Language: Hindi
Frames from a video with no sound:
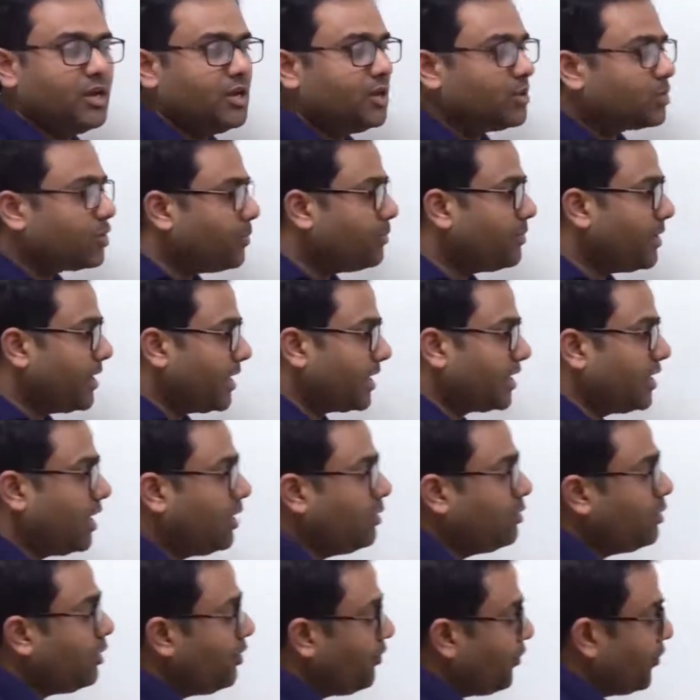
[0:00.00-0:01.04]
तो
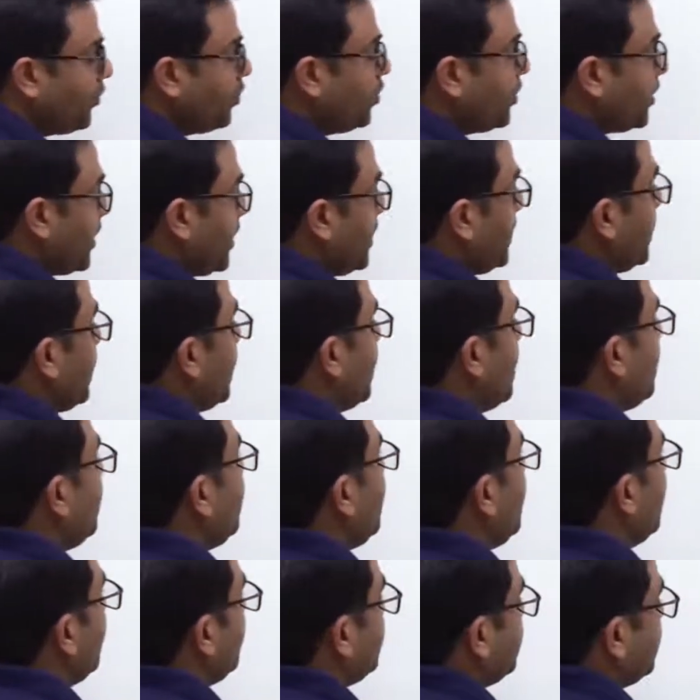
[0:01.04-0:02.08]
ब्रेकडाउन ऑफ फूड के लिए हमें
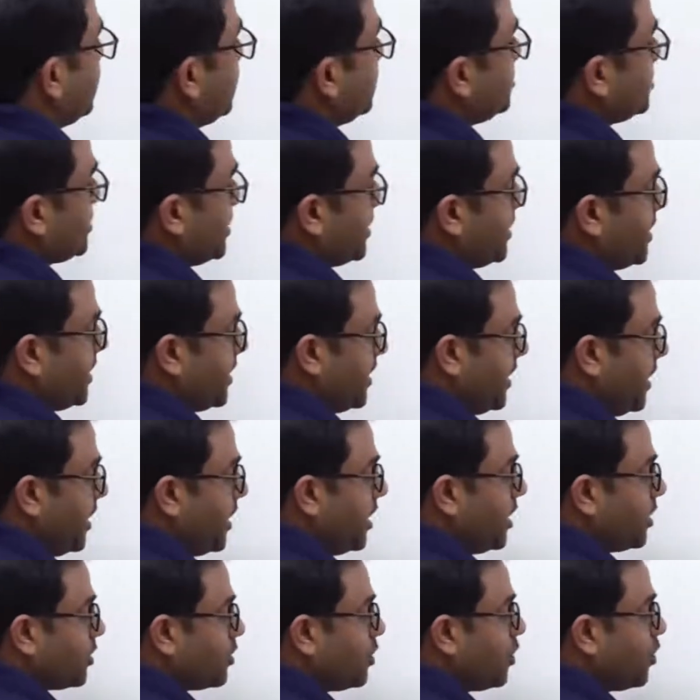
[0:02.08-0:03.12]
ऑक्सीजन चाहिए
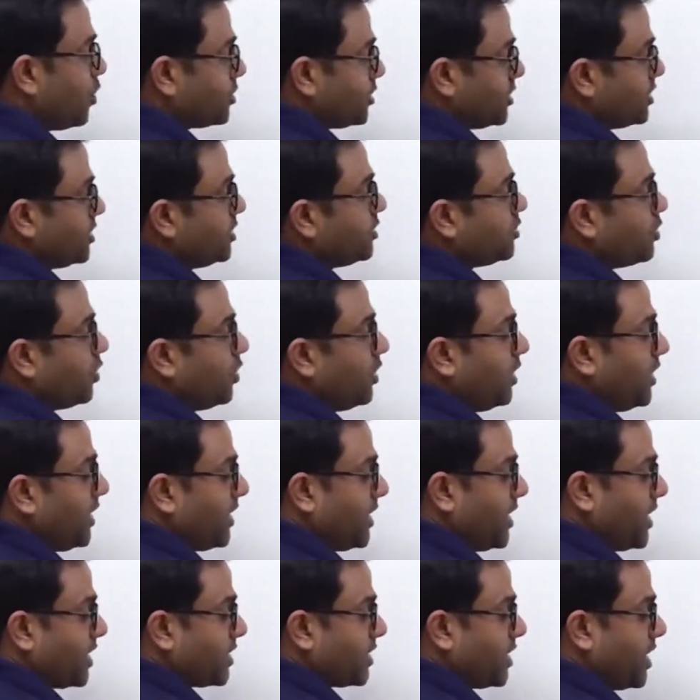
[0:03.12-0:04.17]
तो ऑक्सीजन कौन लेके
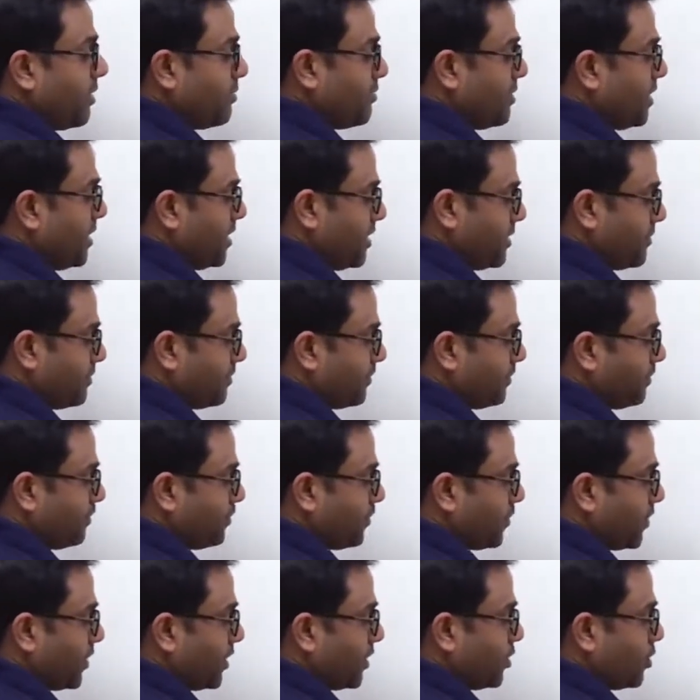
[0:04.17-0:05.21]
आता है ब्लड
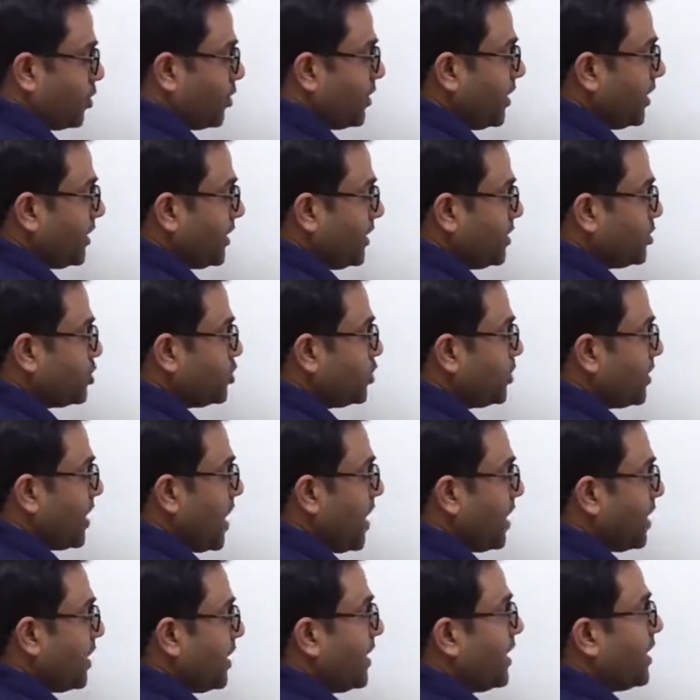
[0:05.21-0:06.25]
तो ये टिश्यू क्या
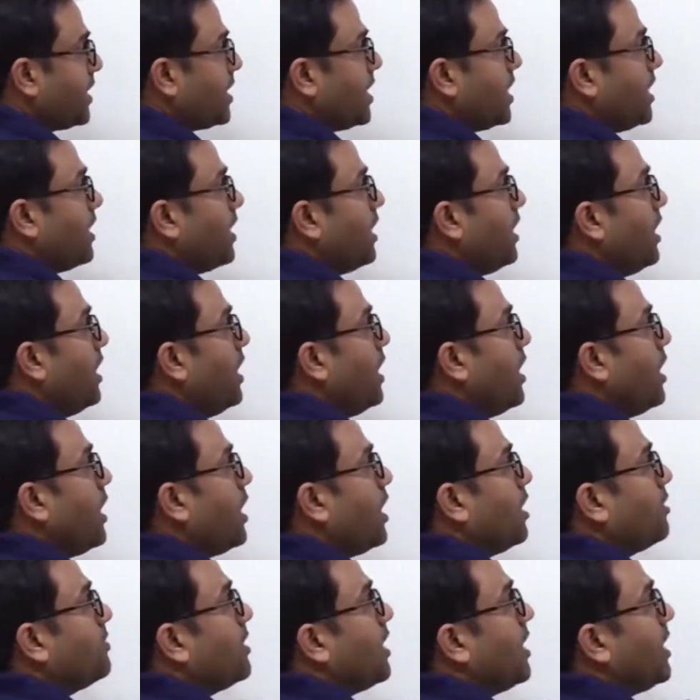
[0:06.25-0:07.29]
करेगा
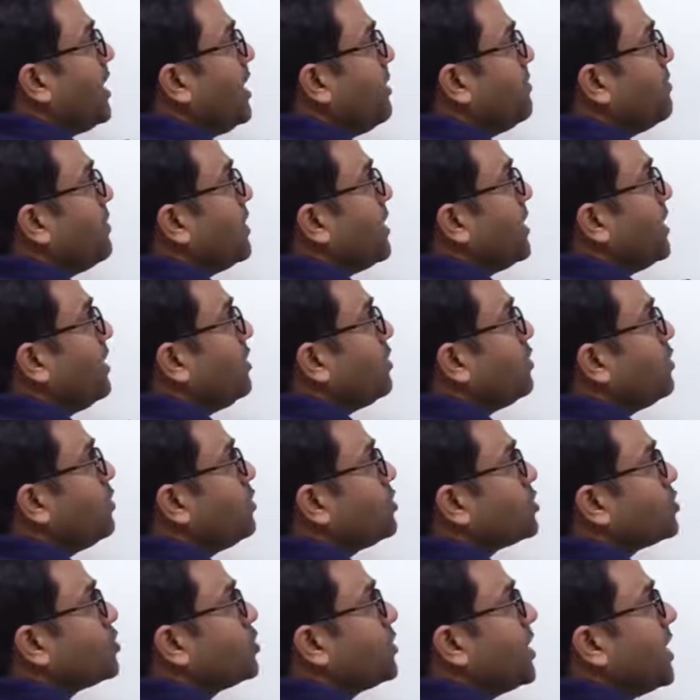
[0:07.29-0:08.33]
हमारे ब्रेन को
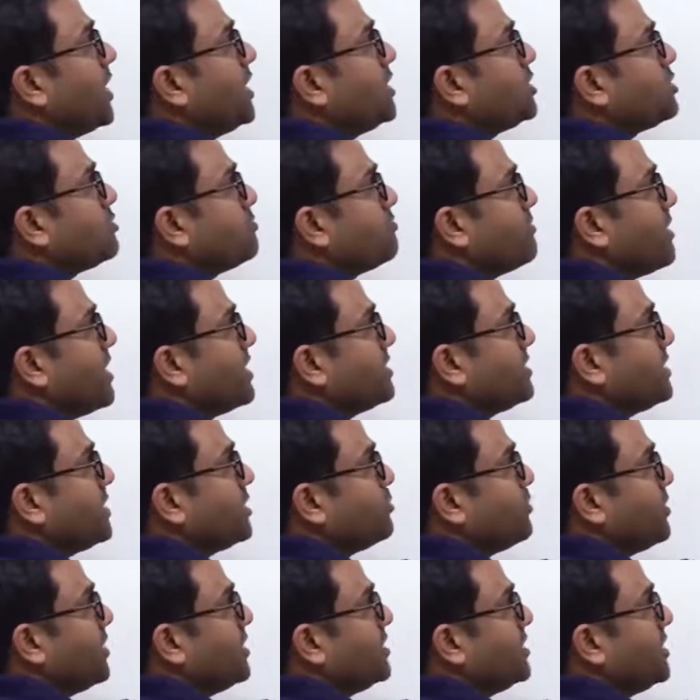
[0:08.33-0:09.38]
स्टूडेंट्स मैसेज
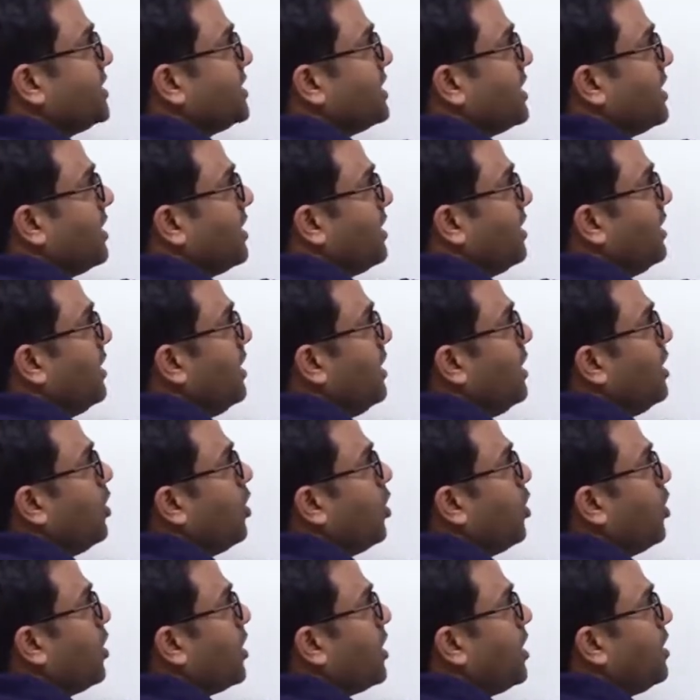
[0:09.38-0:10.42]
भेजेगा
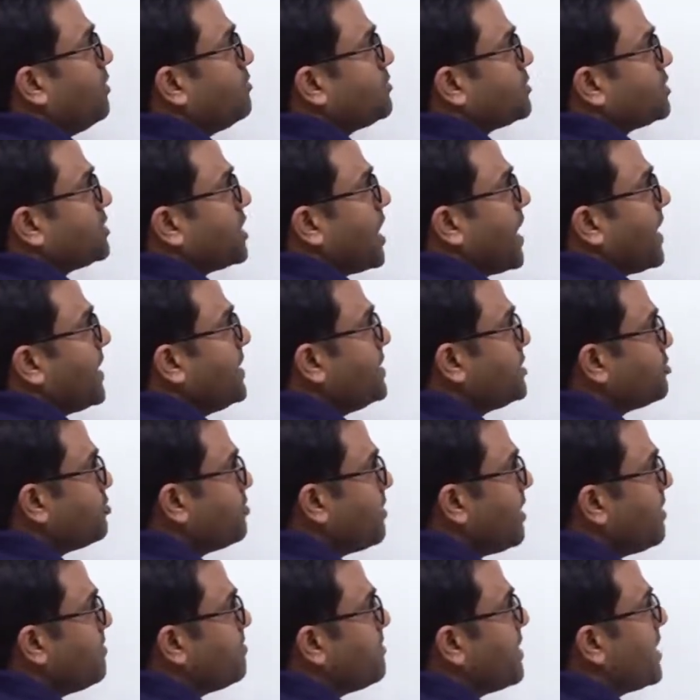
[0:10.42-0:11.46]
और हम साइंस
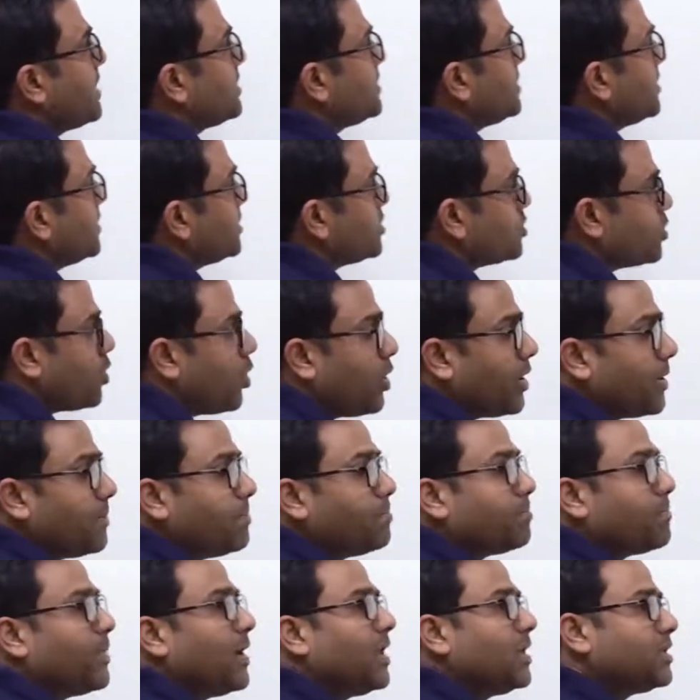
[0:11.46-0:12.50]
में मैसेज को
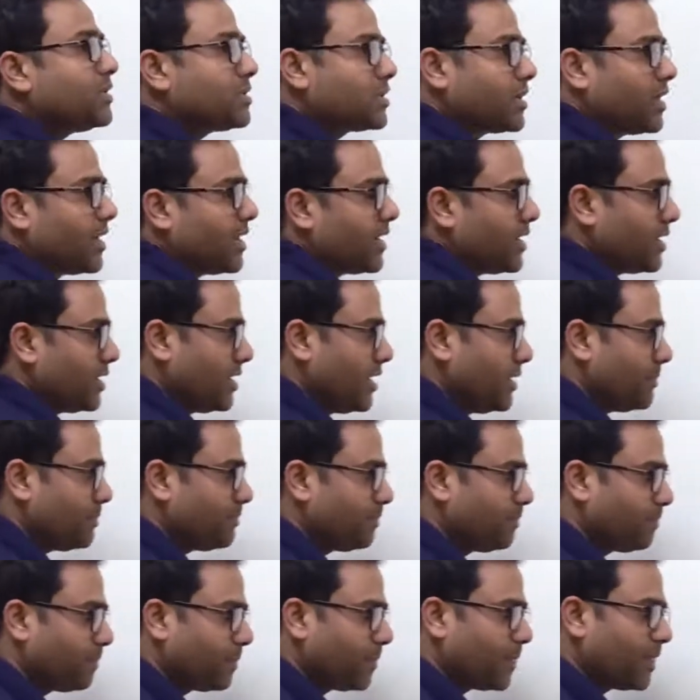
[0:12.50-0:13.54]
इम्पल्स कहेंगे
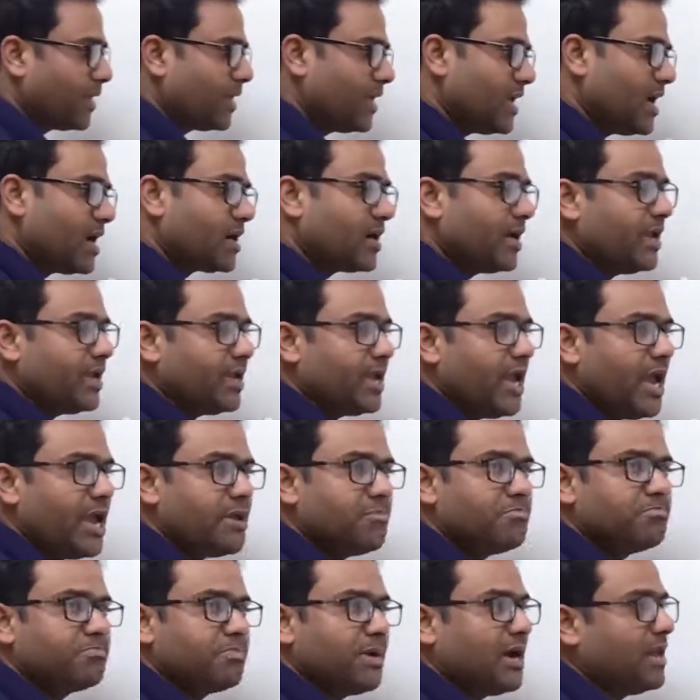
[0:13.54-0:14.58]
क्या कहेंगे
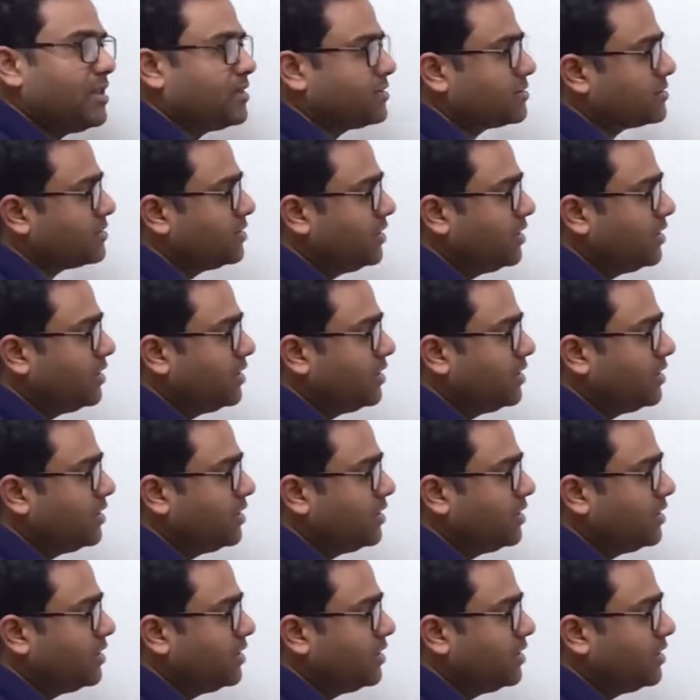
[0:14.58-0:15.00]
इम्पल्स